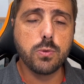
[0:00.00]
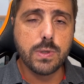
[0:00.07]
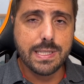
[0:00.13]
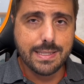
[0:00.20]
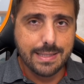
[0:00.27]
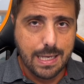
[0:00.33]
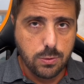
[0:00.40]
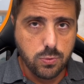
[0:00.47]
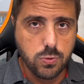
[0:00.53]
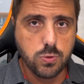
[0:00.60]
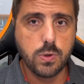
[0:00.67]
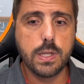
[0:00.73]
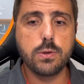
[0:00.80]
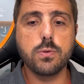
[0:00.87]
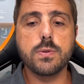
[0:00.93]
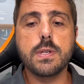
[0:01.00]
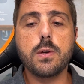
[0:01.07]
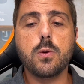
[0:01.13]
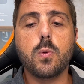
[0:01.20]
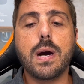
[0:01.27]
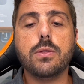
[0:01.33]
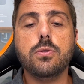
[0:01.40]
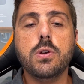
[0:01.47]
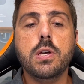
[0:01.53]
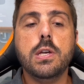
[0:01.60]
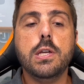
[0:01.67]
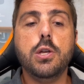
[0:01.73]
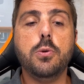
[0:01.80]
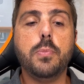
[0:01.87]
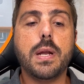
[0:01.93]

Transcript: Estados Unidos em quarto e o